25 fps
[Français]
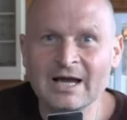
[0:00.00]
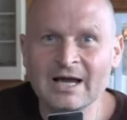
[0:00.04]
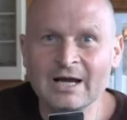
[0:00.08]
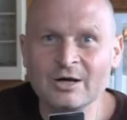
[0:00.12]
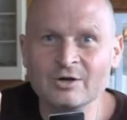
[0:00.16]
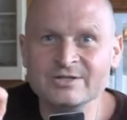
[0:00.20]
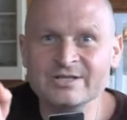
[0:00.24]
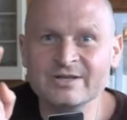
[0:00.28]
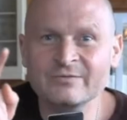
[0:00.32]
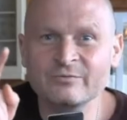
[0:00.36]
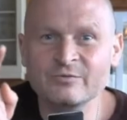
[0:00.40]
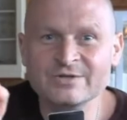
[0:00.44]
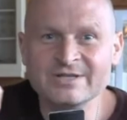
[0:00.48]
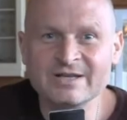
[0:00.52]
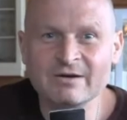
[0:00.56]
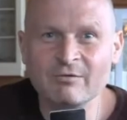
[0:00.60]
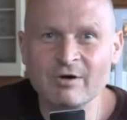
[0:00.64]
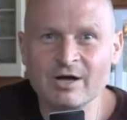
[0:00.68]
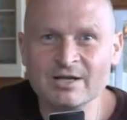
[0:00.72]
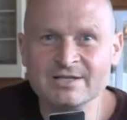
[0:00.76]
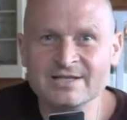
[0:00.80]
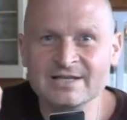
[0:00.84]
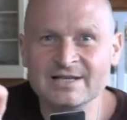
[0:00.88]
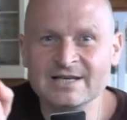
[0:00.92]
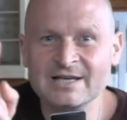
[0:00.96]
Alors ce qu'il faut
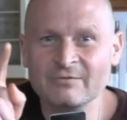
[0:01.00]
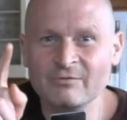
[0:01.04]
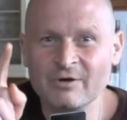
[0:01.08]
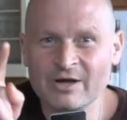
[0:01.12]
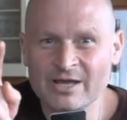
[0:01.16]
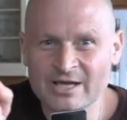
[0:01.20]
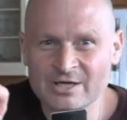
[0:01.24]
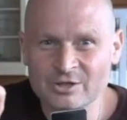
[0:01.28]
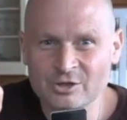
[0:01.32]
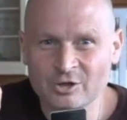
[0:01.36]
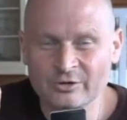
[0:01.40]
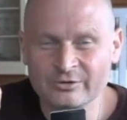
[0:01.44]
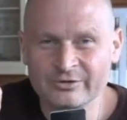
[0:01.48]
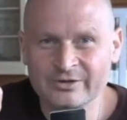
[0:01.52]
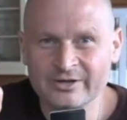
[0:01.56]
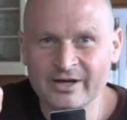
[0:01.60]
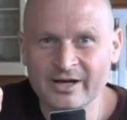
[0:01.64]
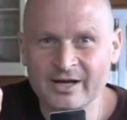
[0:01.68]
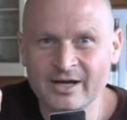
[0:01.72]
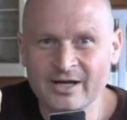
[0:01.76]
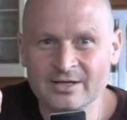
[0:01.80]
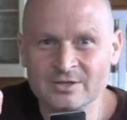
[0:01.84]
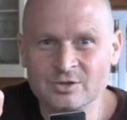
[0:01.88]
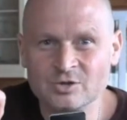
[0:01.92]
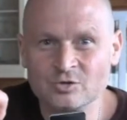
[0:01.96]
savoir, c'est que les voyages en
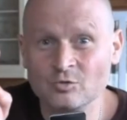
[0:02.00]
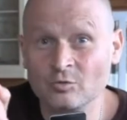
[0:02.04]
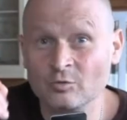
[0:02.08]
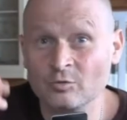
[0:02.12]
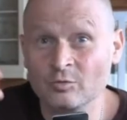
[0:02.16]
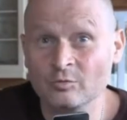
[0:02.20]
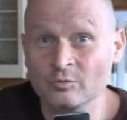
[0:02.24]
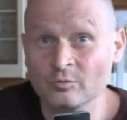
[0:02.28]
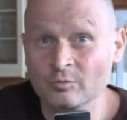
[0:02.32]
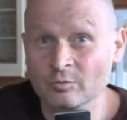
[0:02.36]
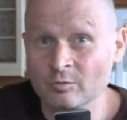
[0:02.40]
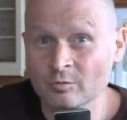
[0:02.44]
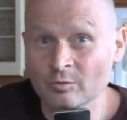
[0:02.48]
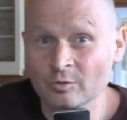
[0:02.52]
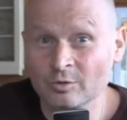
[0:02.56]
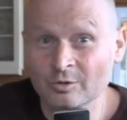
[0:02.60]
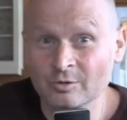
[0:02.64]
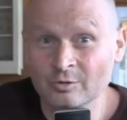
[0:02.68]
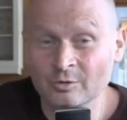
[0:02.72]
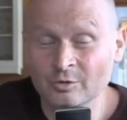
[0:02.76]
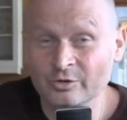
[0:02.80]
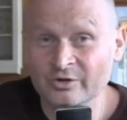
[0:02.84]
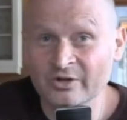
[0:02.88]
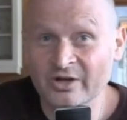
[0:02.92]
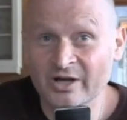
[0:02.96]
train sont
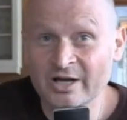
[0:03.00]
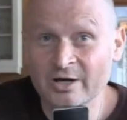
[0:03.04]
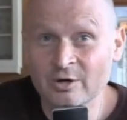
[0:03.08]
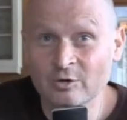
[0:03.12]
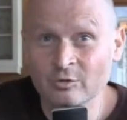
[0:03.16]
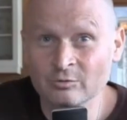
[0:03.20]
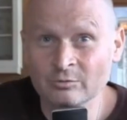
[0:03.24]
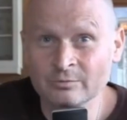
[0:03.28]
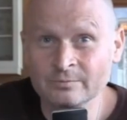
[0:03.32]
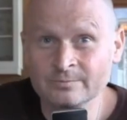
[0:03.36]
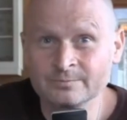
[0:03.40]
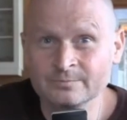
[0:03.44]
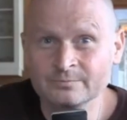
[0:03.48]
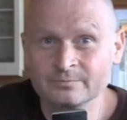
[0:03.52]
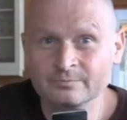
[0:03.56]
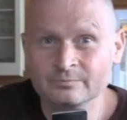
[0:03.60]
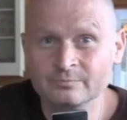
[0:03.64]
très longs.